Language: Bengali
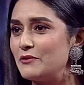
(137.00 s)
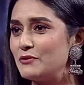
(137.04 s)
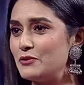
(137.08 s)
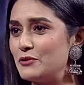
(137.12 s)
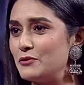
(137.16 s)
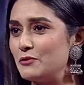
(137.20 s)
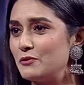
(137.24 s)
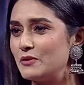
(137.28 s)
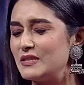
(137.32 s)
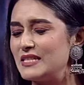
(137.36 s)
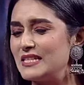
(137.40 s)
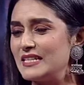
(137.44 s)
কেউ
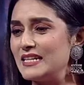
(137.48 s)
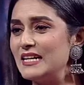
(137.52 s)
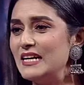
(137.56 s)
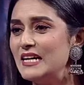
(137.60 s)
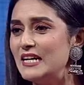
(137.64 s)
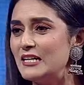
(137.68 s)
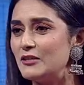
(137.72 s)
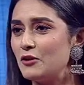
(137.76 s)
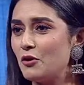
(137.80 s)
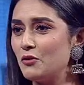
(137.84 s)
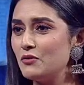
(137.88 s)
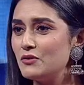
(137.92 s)
ঢুকছে
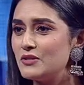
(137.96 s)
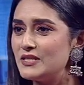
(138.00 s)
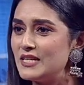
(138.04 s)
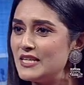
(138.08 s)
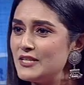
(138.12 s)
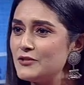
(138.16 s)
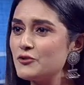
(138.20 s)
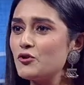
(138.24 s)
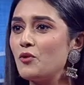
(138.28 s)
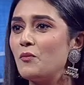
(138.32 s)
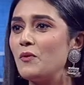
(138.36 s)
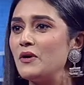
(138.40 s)
তখন
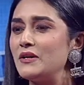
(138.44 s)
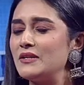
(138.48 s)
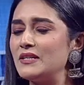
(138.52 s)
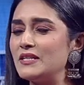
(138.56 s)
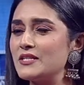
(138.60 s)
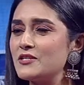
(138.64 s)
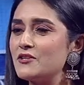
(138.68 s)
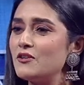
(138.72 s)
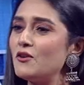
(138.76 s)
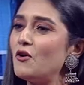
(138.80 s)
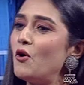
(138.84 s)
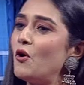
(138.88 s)
সেই সময়টা
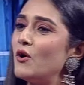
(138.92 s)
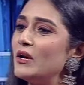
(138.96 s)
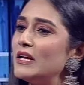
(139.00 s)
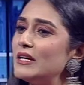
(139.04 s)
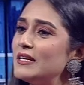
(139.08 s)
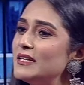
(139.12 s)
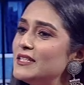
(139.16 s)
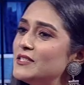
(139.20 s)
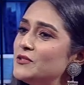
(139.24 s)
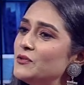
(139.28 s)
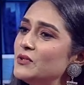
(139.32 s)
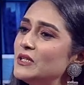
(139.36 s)
আসলে অনেক
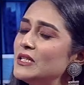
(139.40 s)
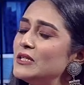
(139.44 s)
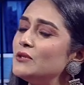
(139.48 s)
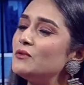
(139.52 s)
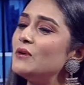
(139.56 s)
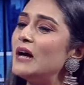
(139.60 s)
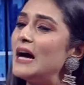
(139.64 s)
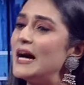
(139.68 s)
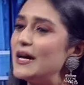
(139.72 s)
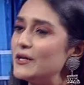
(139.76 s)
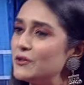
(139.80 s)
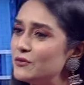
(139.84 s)
কিছু কিন্তু
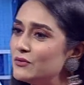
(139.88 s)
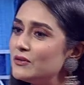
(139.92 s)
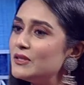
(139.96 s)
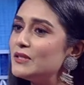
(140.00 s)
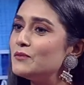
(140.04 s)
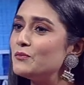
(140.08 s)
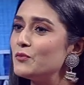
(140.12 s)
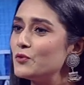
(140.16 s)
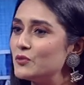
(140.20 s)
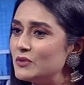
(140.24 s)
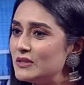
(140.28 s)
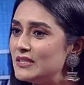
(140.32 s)

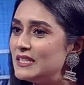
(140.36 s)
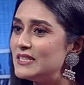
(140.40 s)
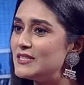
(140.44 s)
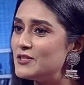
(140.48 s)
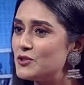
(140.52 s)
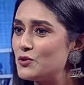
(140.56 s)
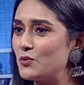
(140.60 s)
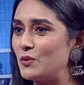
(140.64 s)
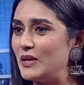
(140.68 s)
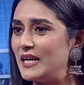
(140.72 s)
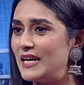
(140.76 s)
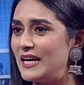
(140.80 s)
আয়ত্তের মধ্যে
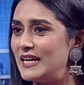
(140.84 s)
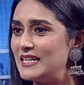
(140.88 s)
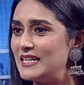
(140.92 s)
চলে